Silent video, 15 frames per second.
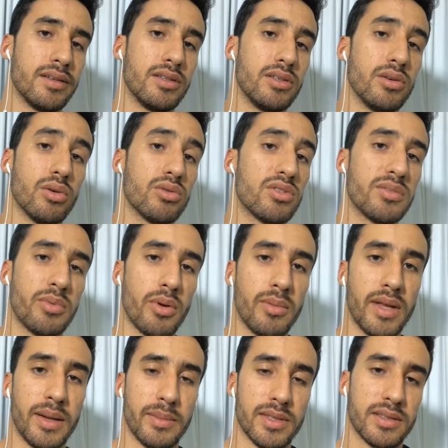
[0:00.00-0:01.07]
e outros
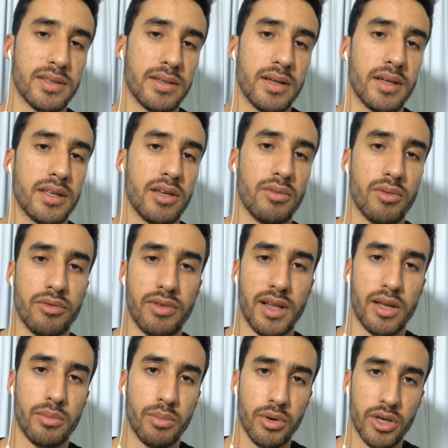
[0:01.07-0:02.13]
problemas que eu vou
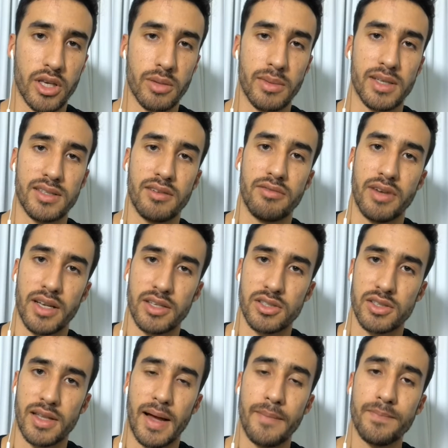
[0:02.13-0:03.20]
falar um pouquinho mais à
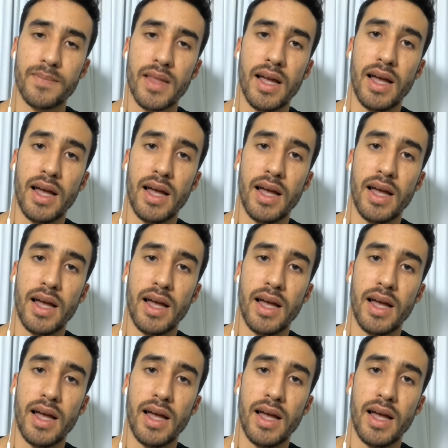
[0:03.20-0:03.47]
frente, tá?